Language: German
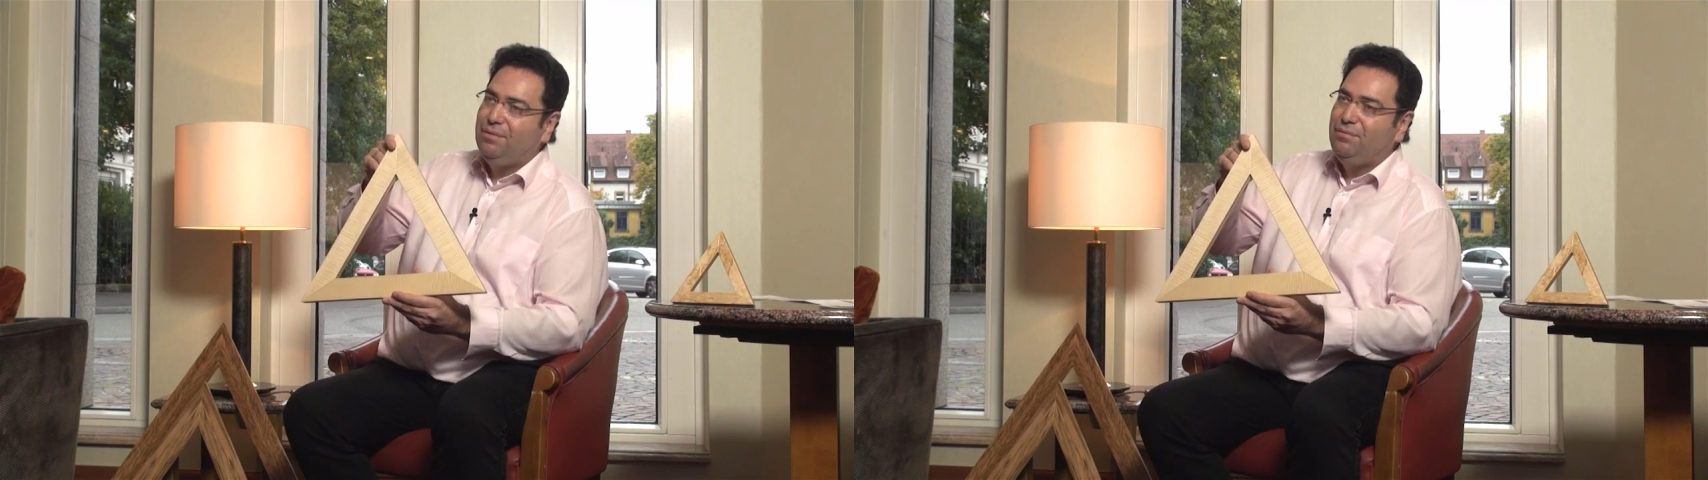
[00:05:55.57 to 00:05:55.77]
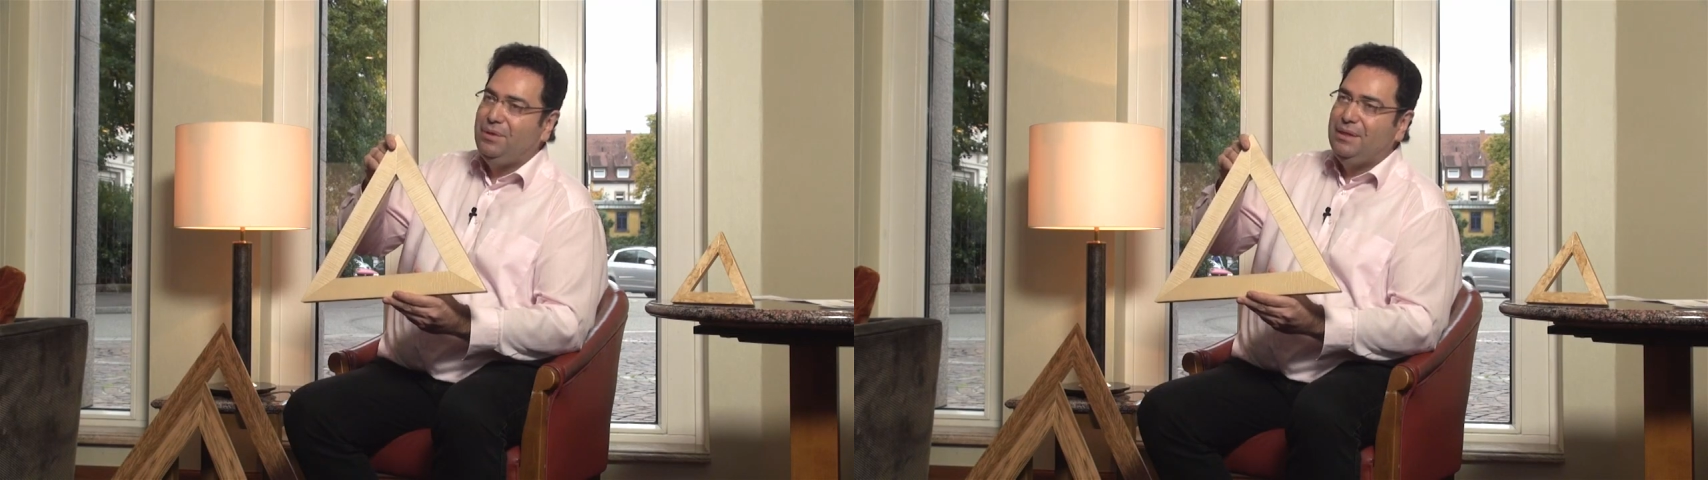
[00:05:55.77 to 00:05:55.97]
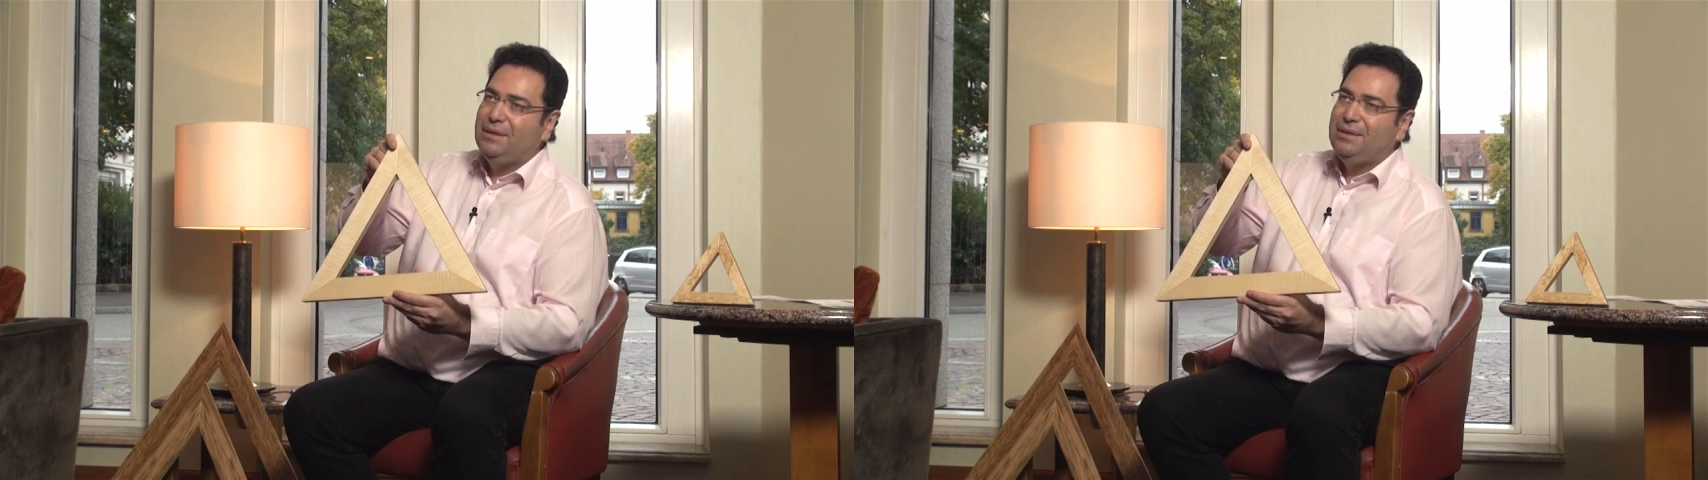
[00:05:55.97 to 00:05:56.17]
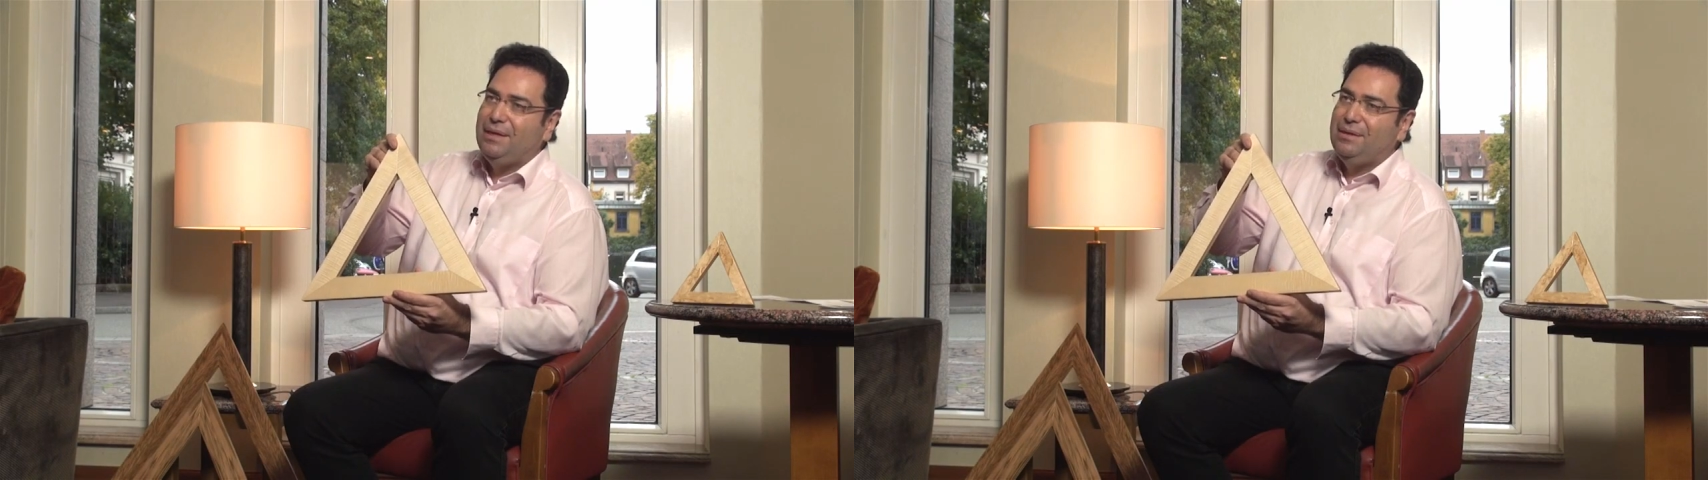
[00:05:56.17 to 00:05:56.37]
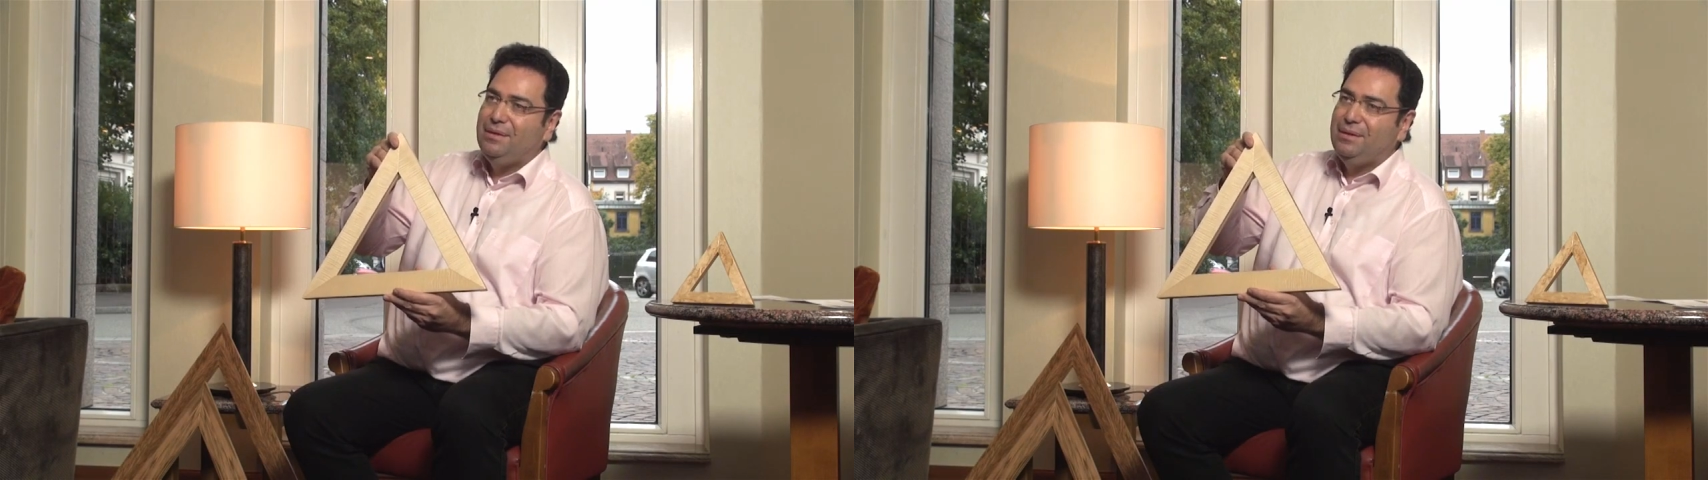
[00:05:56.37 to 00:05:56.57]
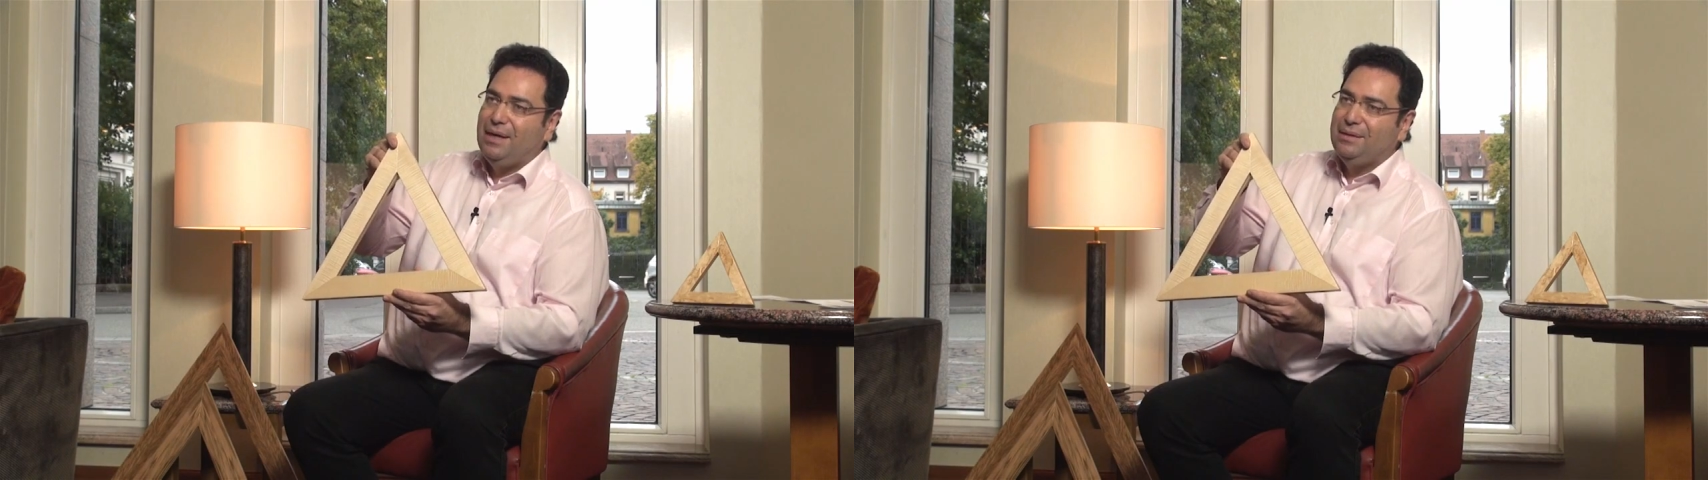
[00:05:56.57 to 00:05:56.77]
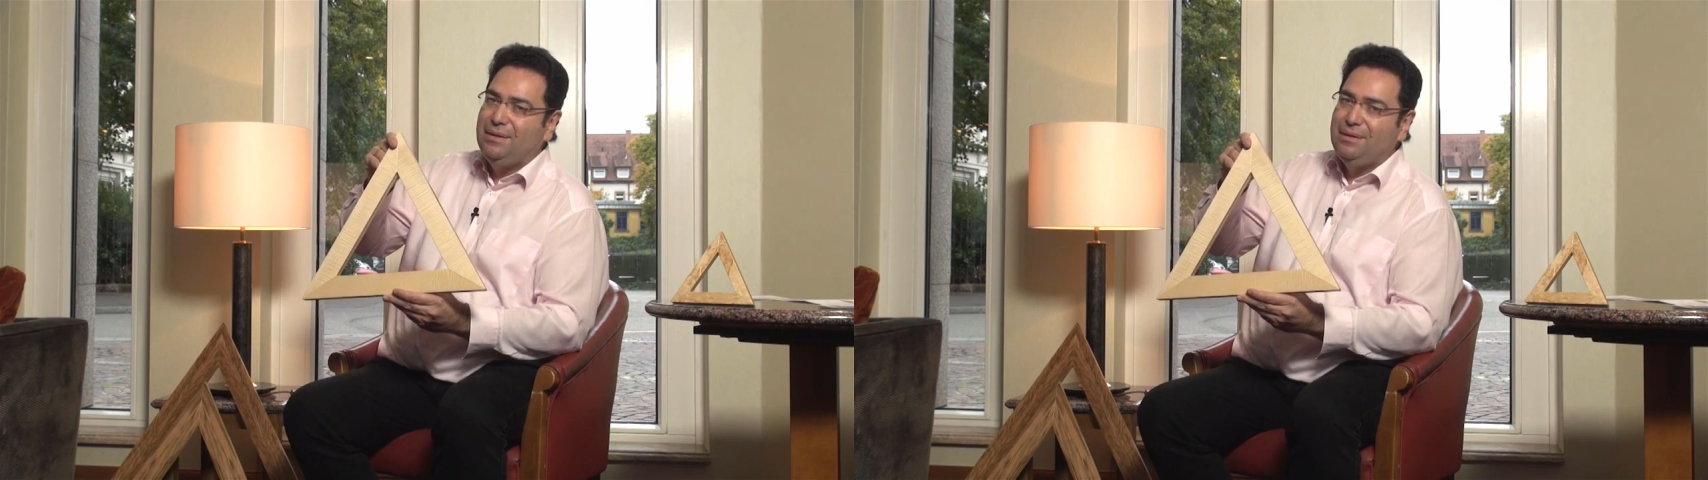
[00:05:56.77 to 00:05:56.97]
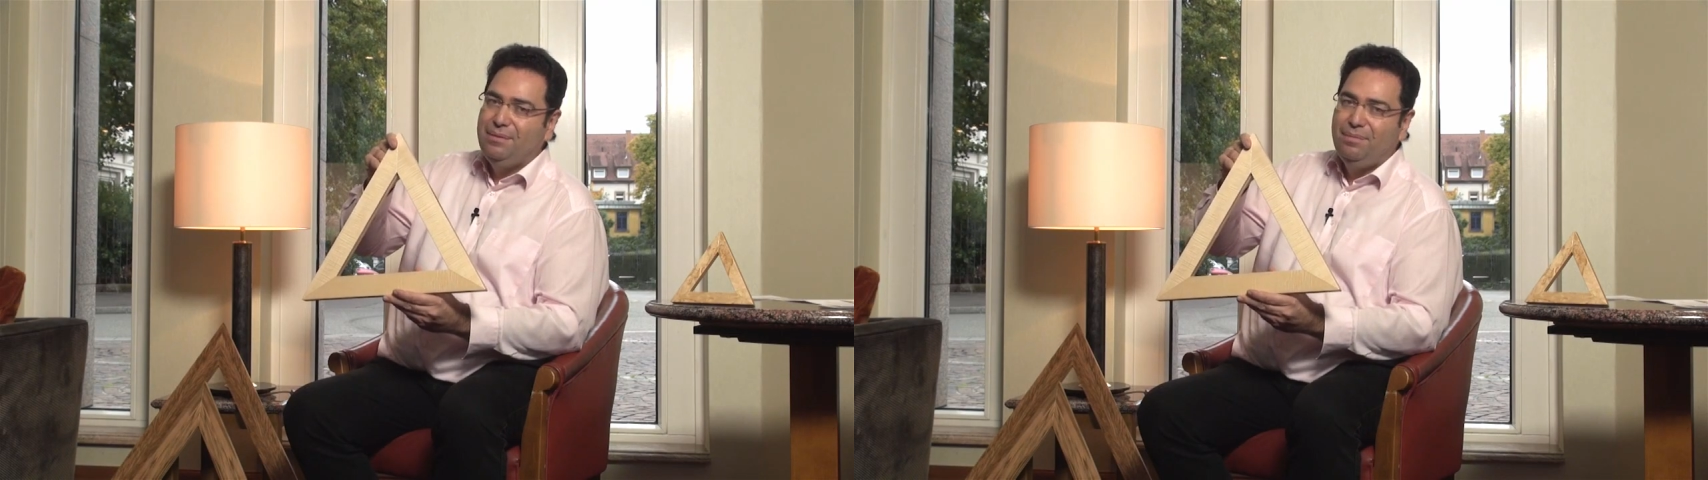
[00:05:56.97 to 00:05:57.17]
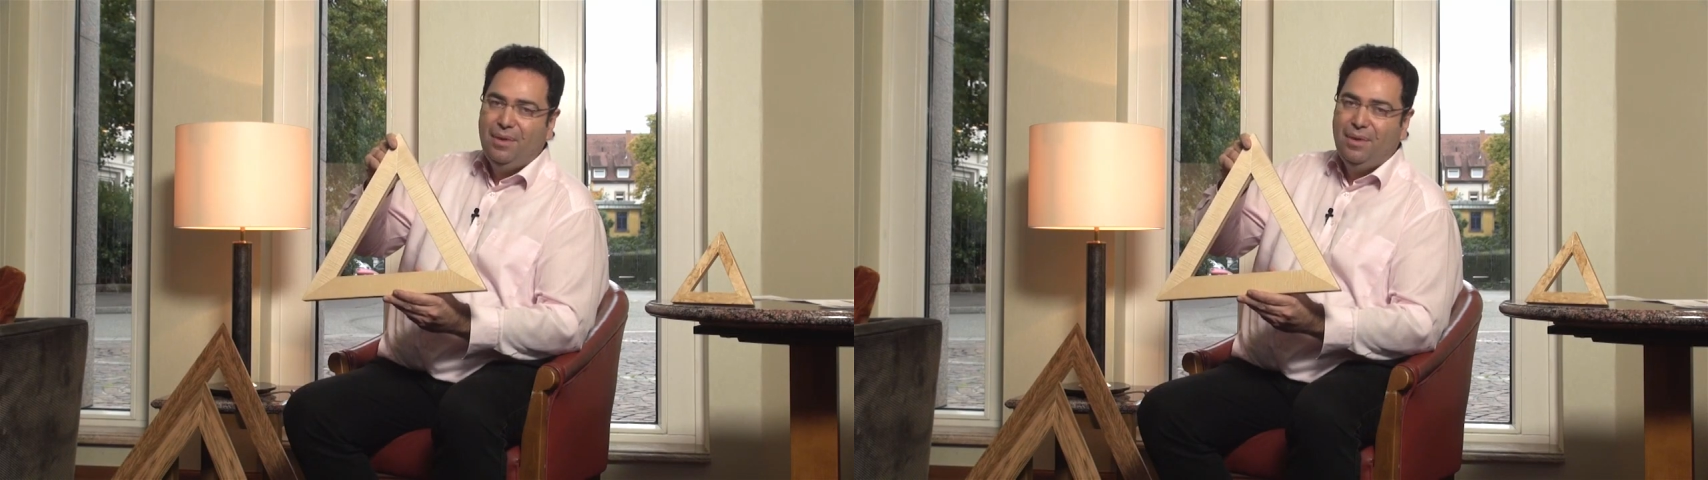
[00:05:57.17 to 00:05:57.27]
für diese Zeit da sind.